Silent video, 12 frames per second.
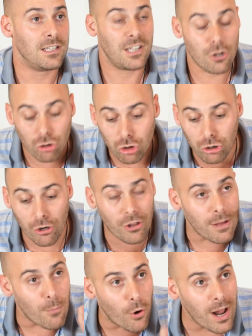Si nosotros
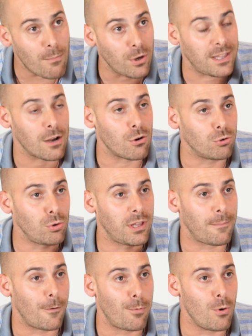demoramos esta
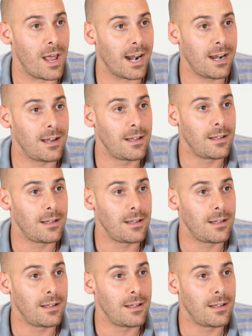consulta popular,